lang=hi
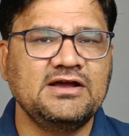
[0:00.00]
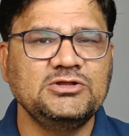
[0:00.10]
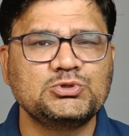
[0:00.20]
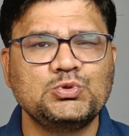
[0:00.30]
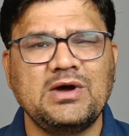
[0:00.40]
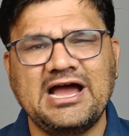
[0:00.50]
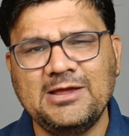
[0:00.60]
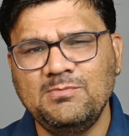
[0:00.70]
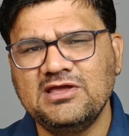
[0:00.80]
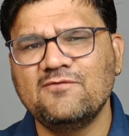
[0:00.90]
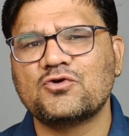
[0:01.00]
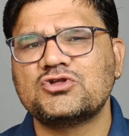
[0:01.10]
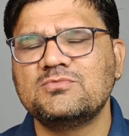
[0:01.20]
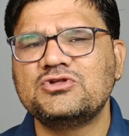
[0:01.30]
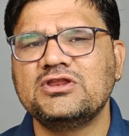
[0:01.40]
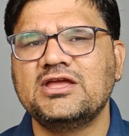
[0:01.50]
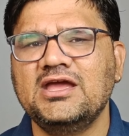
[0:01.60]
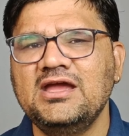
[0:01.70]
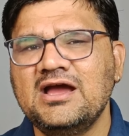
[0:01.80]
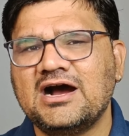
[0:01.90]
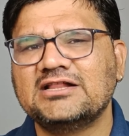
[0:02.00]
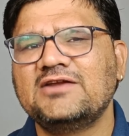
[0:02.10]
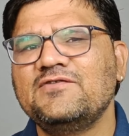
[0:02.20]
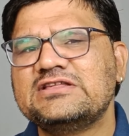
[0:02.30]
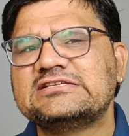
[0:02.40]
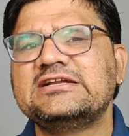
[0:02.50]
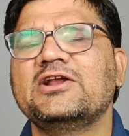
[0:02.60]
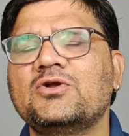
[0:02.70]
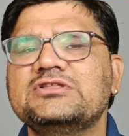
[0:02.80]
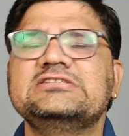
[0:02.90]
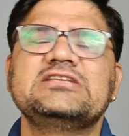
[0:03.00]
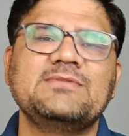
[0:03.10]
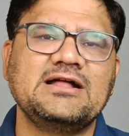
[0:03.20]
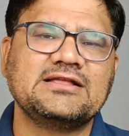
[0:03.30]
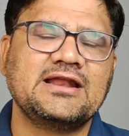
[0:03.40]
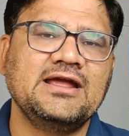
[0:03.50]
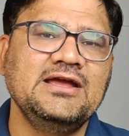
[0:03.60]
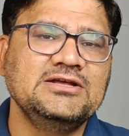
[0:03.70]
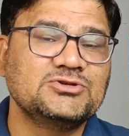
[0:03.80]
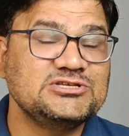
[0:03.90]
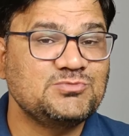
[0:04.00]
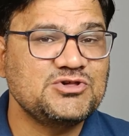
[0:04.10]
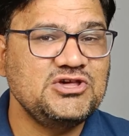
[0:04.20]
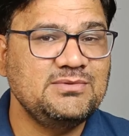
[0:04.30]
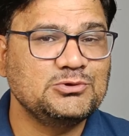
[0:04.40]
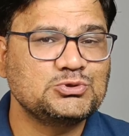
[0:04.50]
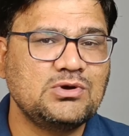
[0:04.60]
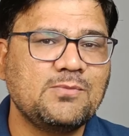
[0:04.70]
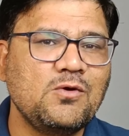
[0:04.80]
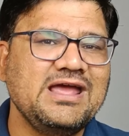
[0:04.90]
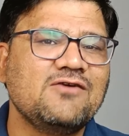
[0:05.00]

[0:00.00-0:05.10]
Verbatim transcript: वहीं दोस्तों आई की वॉशिंग मशीन के अदर फीचर्स एंड टेक्नोलॉजीज़ की बात करें तो इस मशीन में दोस्तों आपको